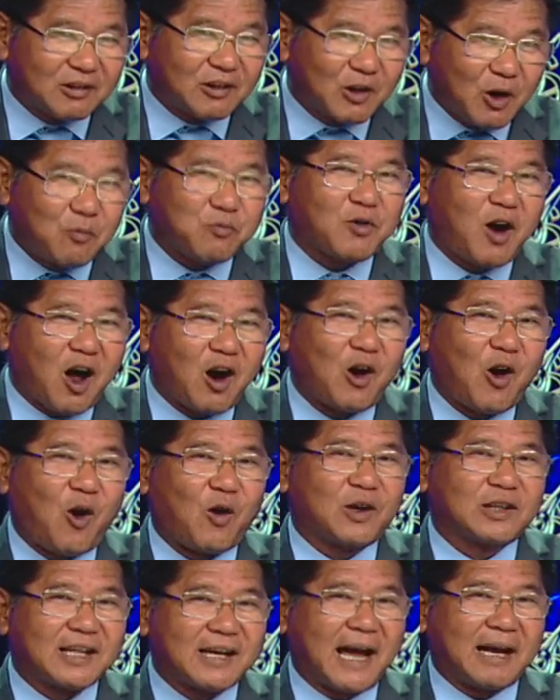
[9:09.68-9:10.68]
lúc đó
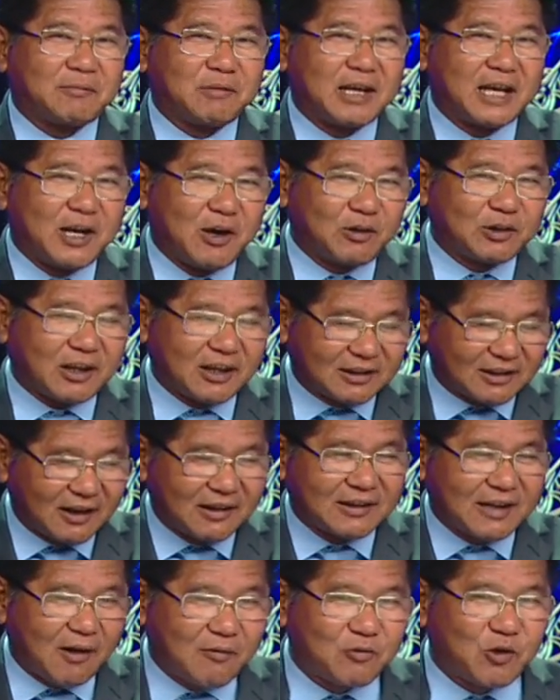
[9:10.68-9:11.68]
lộ tiếng Anh mình yếu thì
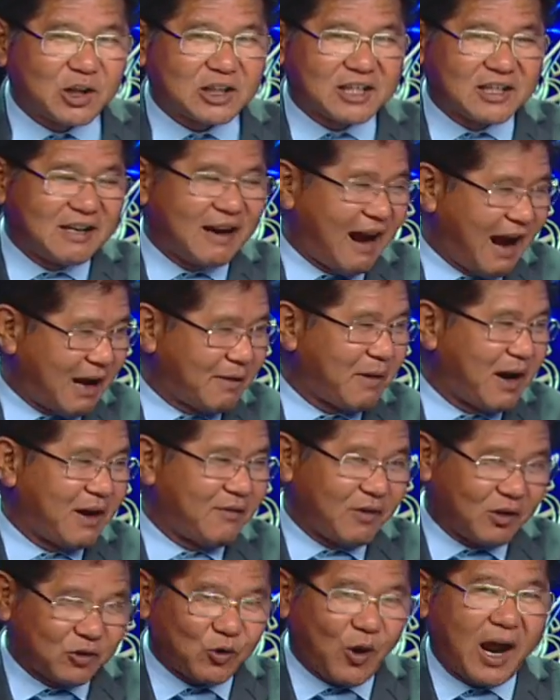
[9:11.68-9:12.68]
tự động luật sư hai
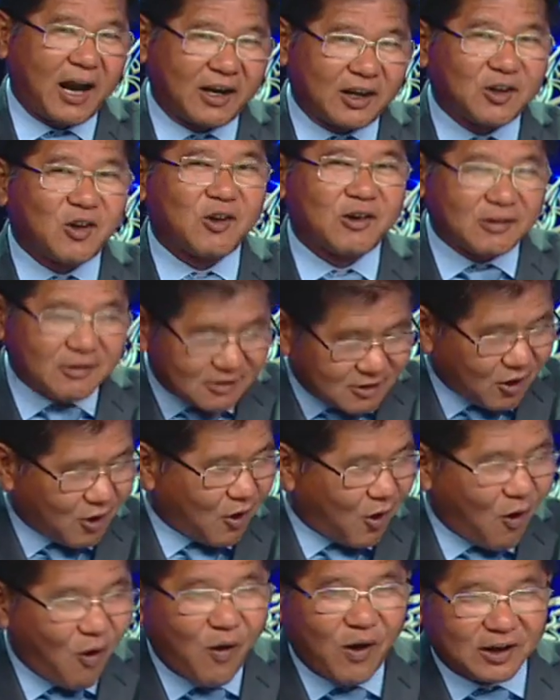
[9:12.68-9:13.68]
bên và tòa nói thôi cho
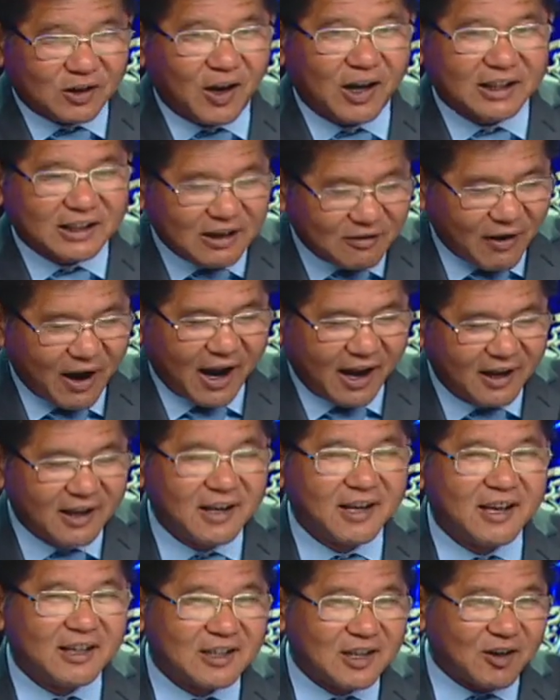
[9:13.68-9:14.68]
cô hoặc cho anh đi về
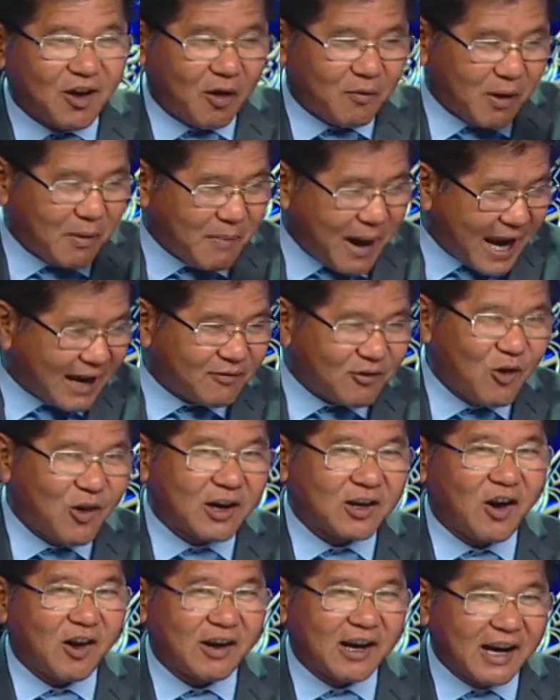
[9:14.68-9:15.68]
chứ còn mà mát vô
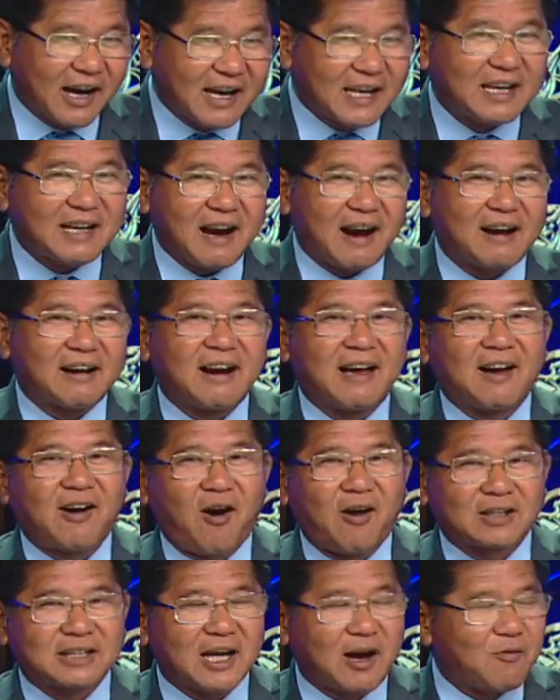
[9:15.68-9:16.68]
cái đó là nghĩ rằng là
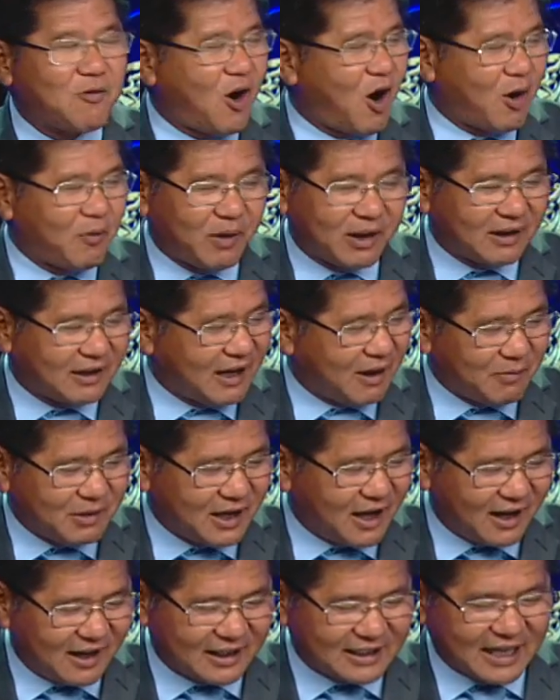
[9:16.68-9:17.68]
họ sẽ không gọi mình là bây
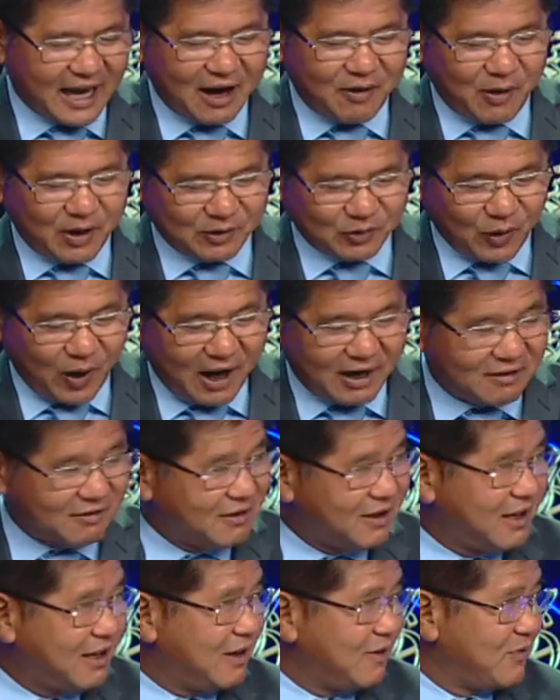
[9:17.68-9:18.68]
giờ là sai hoàn toàn
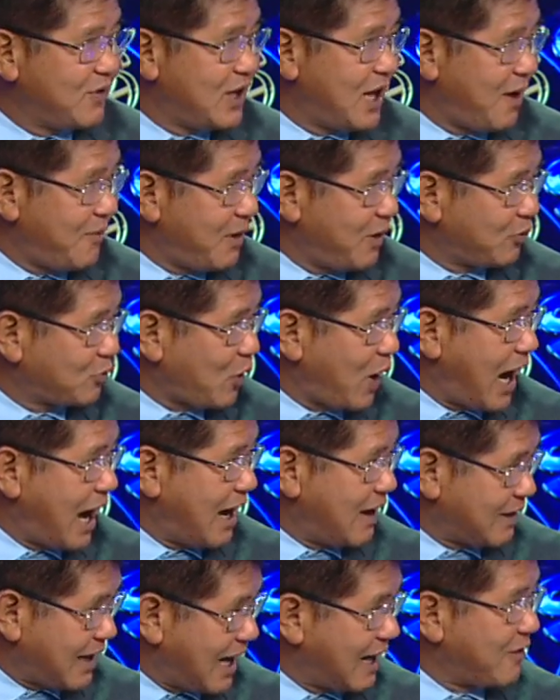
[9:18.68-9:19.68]
bây giờ mấy ông
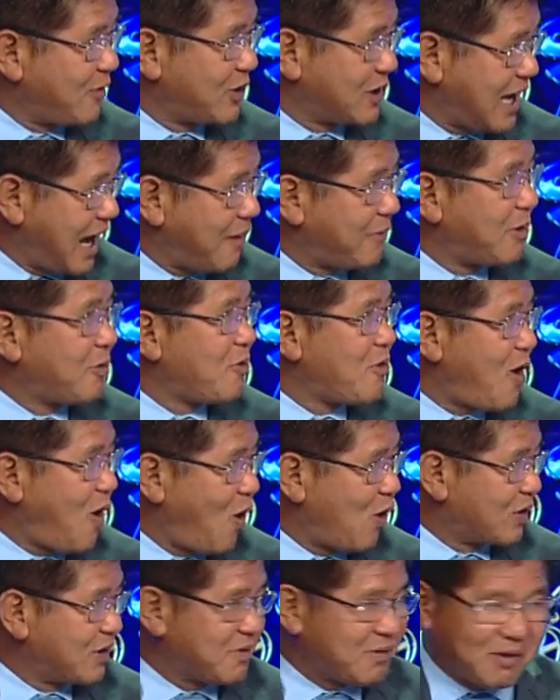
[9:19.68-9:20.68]
tòa California mới cũng
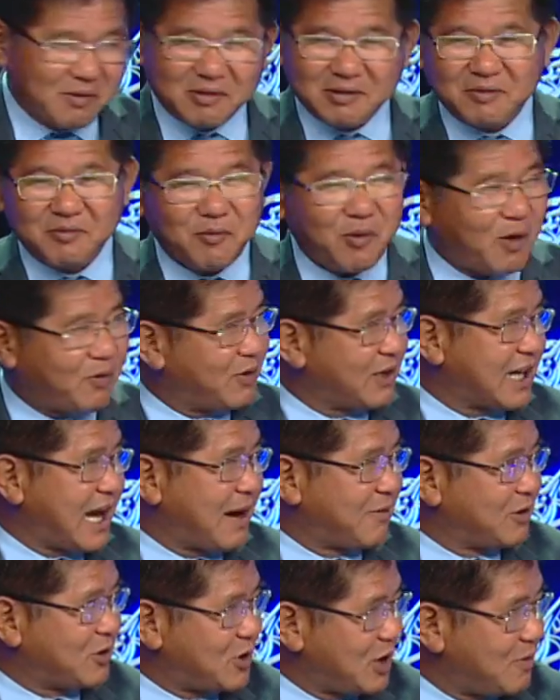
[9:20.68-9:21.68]
khôn đúng không bọn Việt
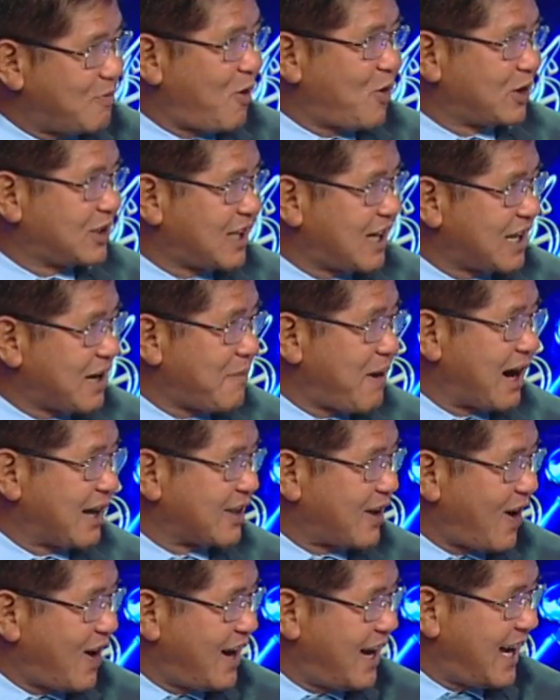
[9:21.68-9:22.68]
Nam này chuyên môn chơi cái mừng
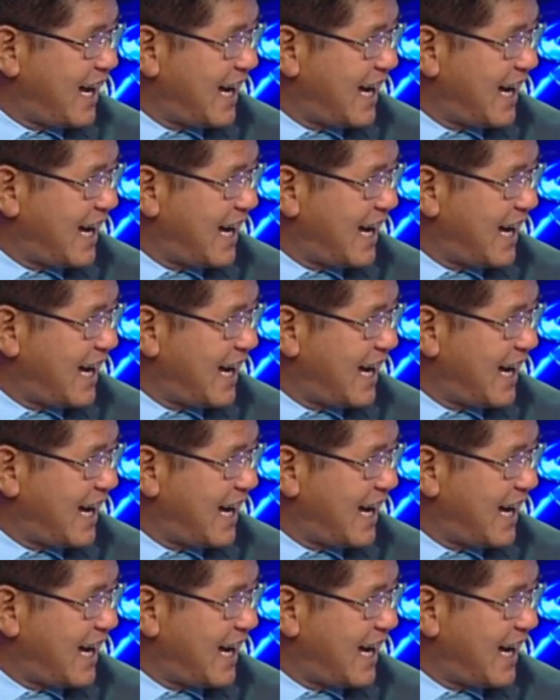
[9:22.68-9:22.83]
đó